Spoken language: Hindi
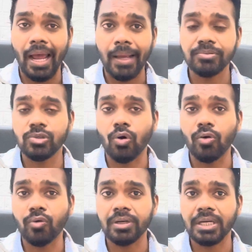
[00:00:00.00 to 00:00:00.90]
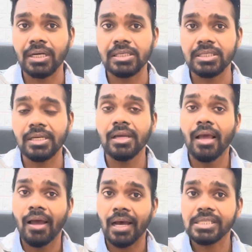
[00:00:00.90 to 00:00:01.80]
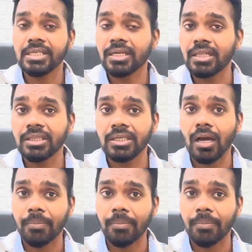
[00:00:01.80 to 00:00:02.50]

ऐप्स डाउनलोड कर लीजिए ऐसी गलती